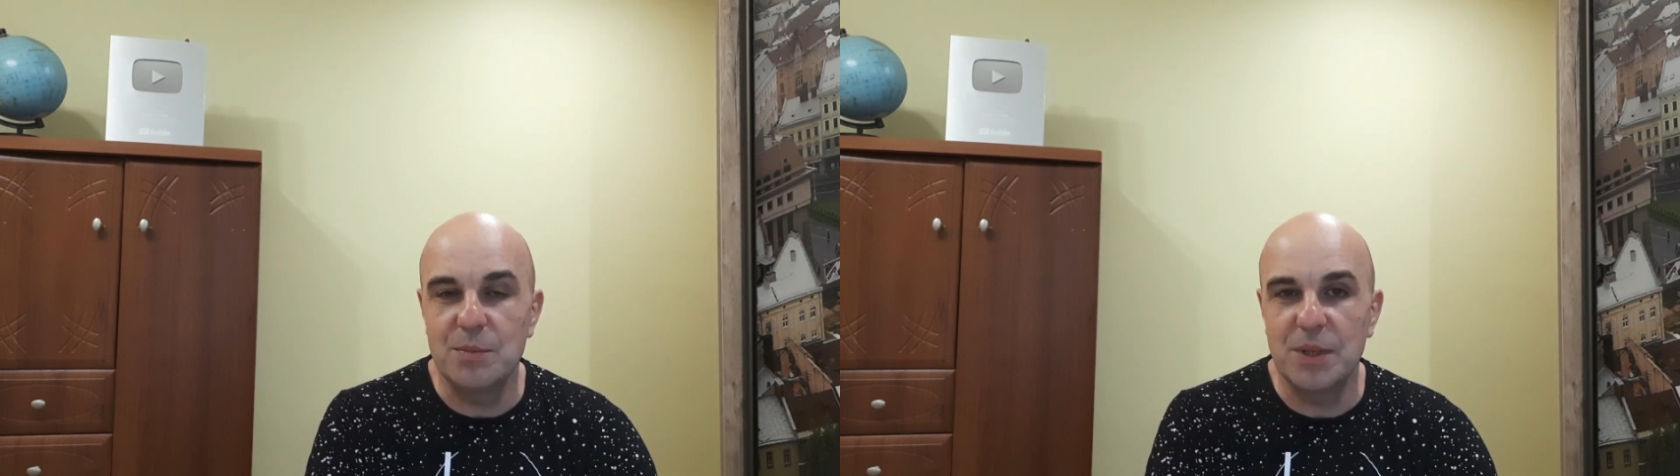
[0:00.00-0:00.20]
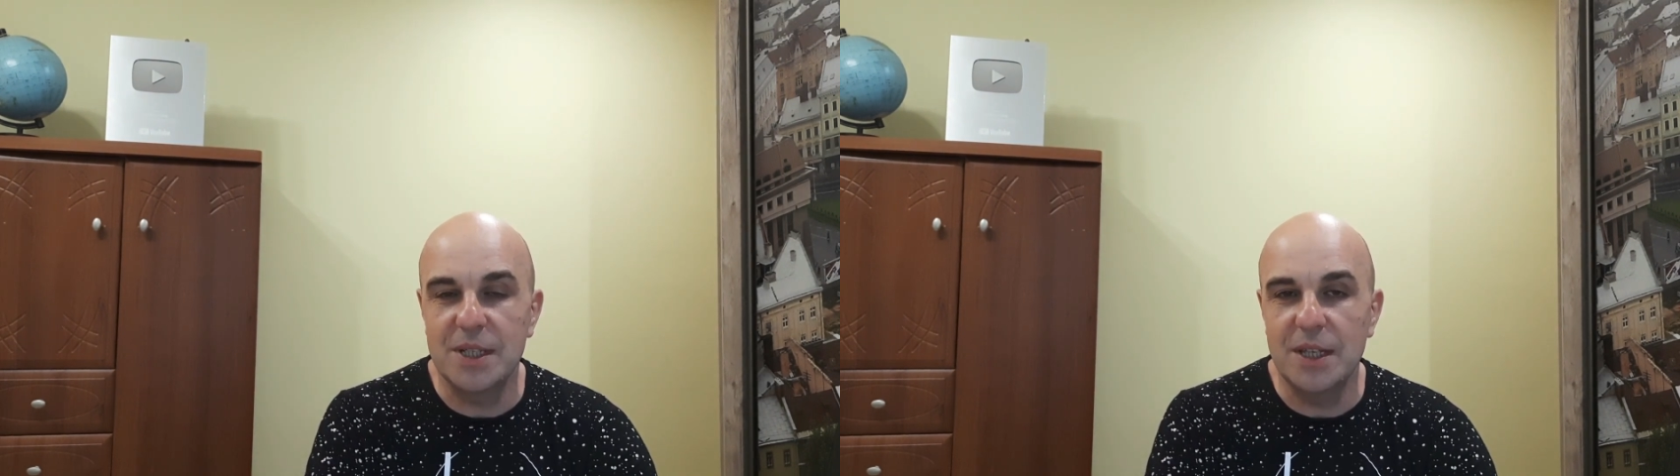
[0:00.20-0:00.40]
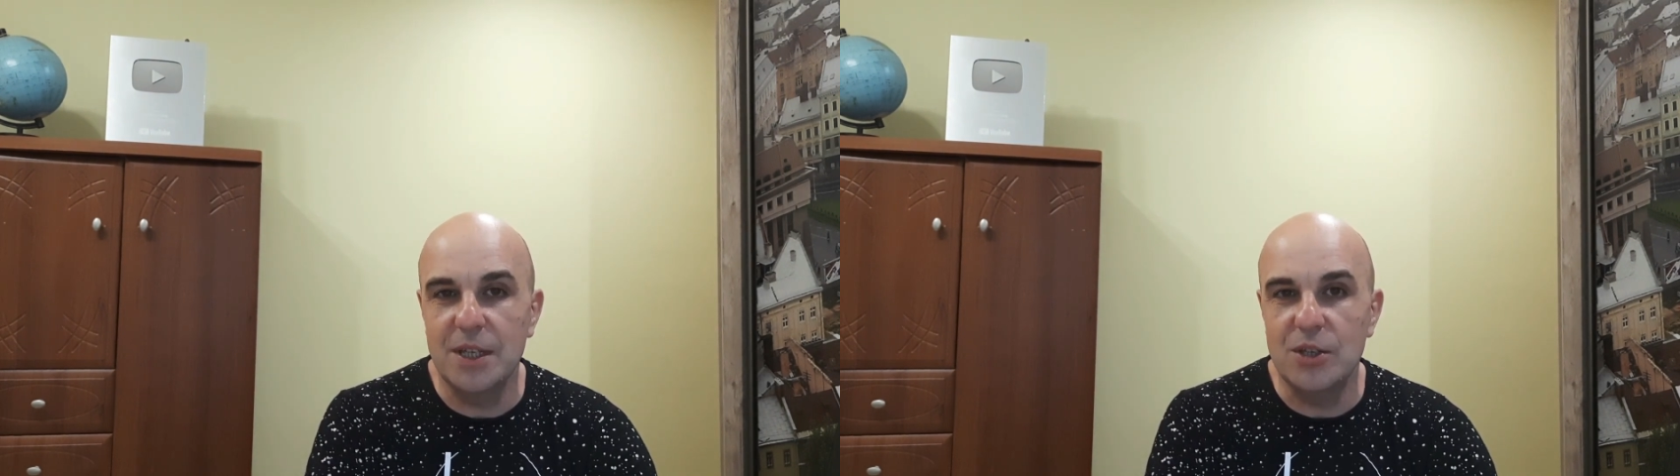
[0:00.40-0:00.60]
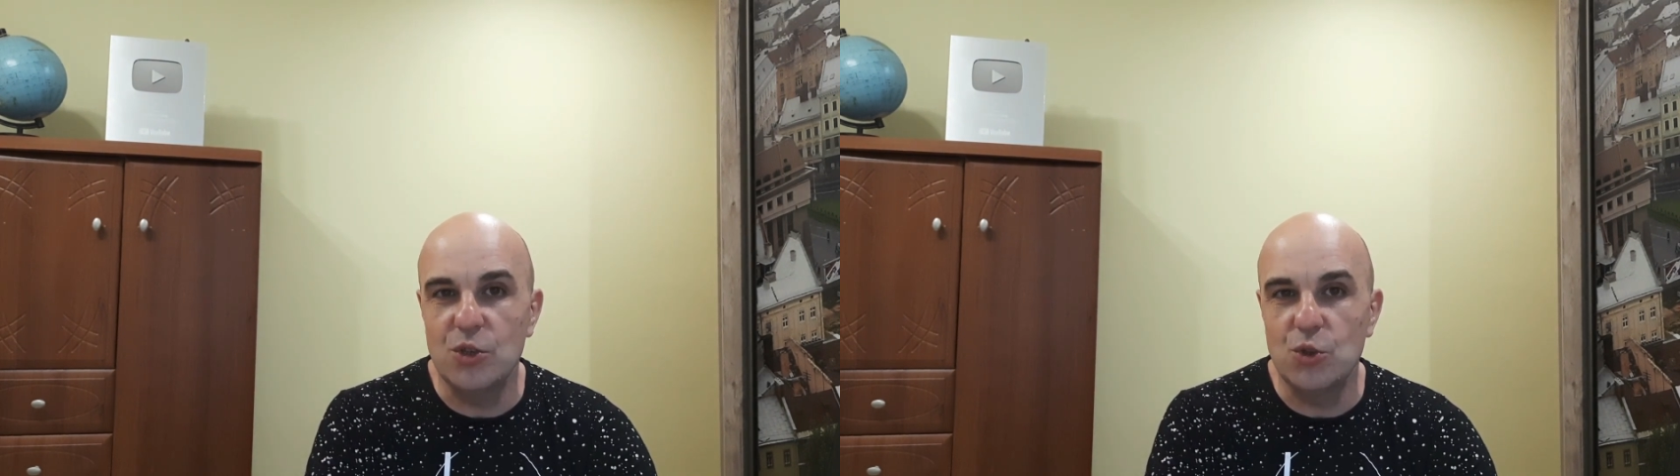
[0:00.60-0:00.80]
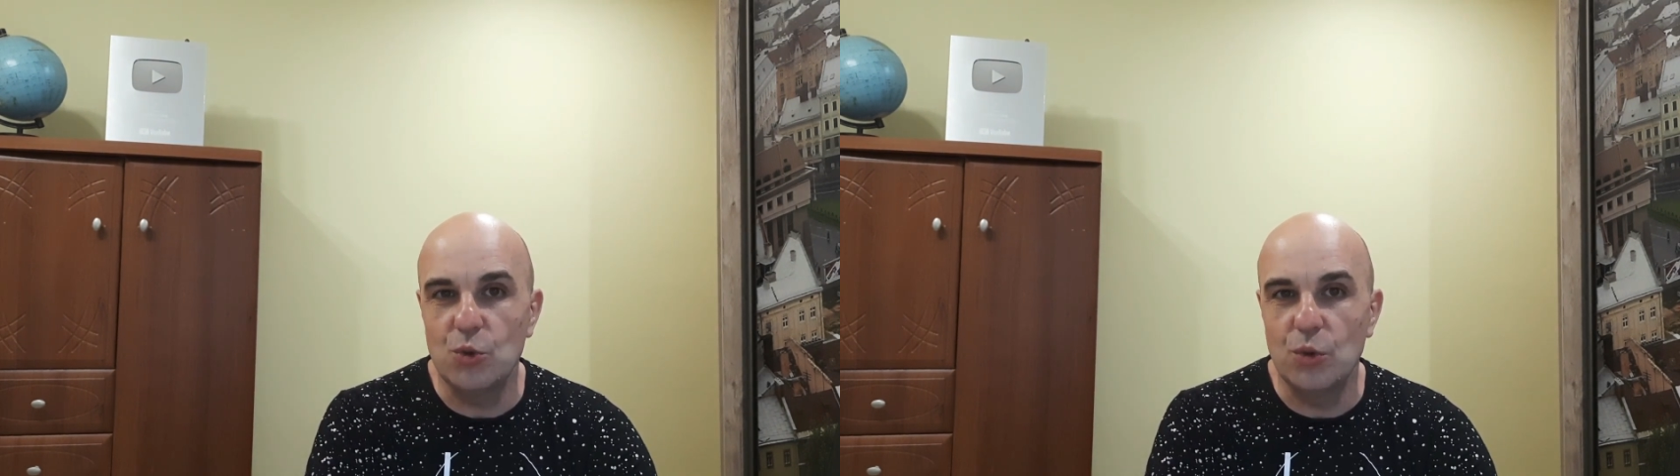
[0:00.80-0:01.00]
распространить
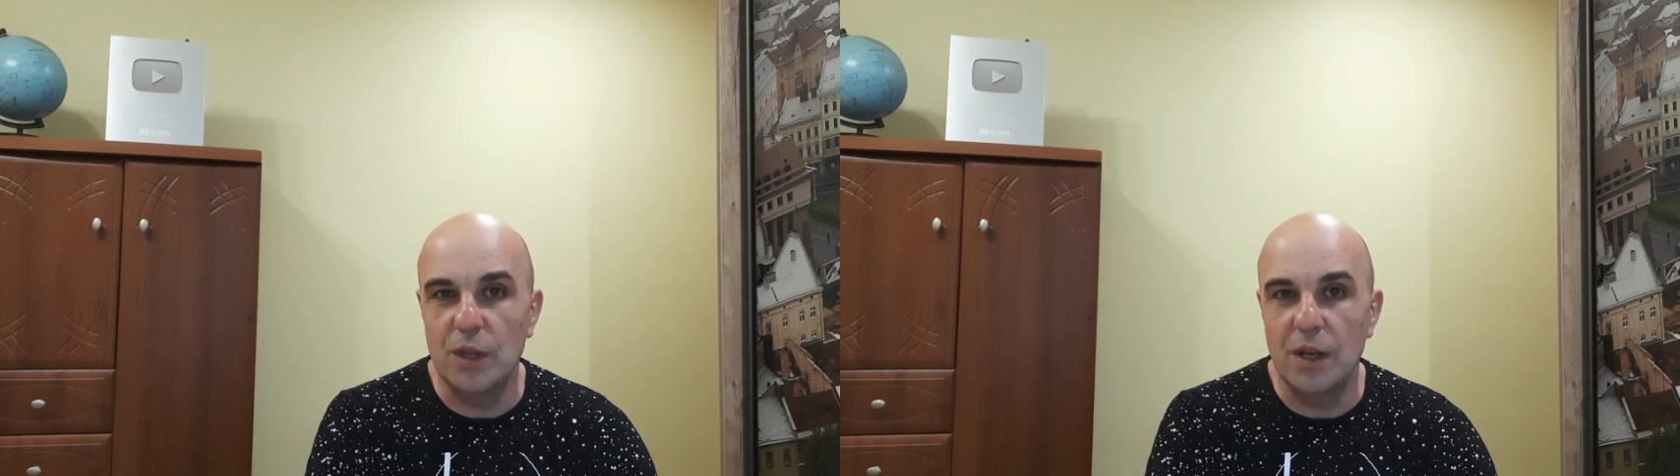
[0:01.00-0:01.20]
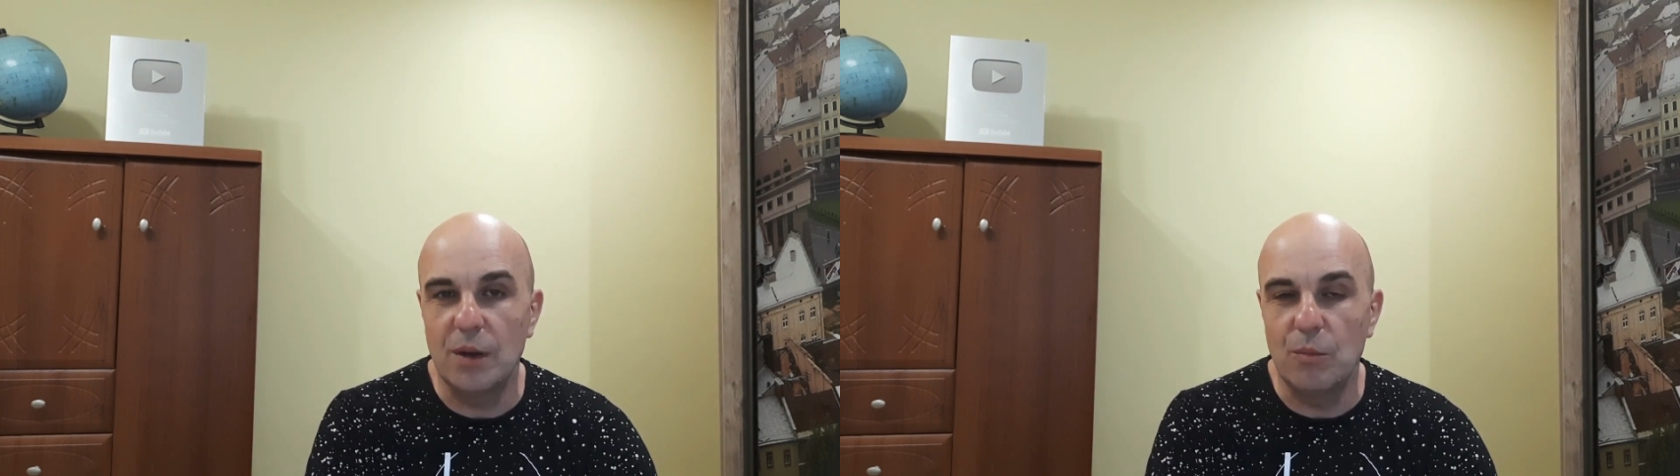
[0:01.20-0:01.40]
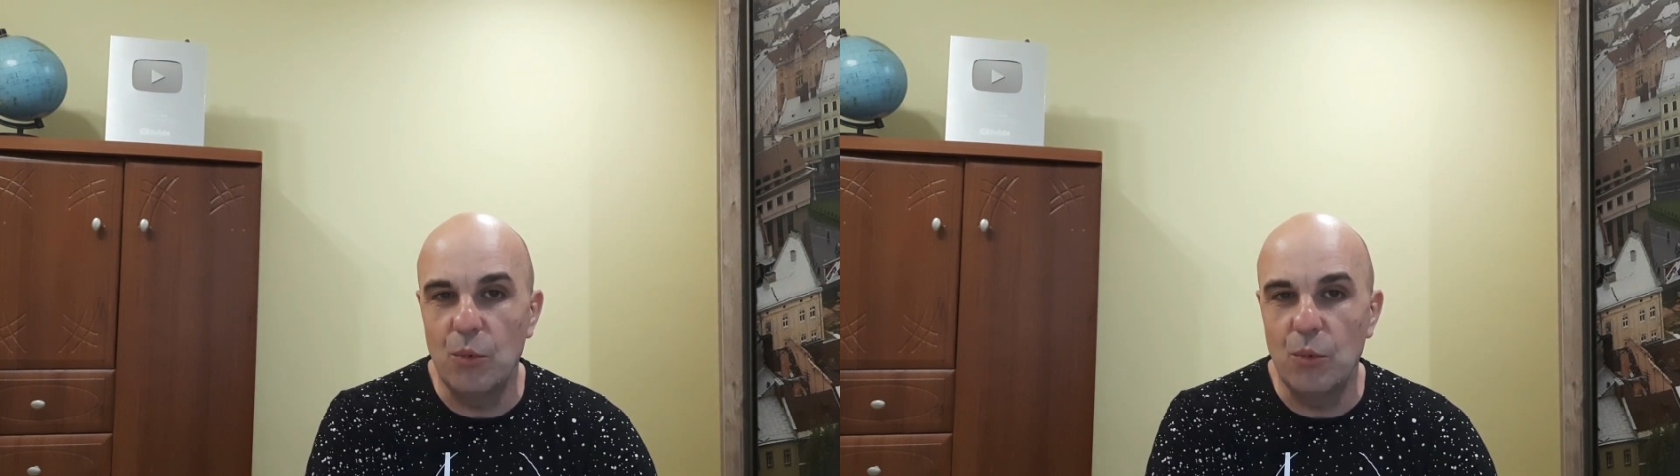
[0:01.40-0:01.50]
еще на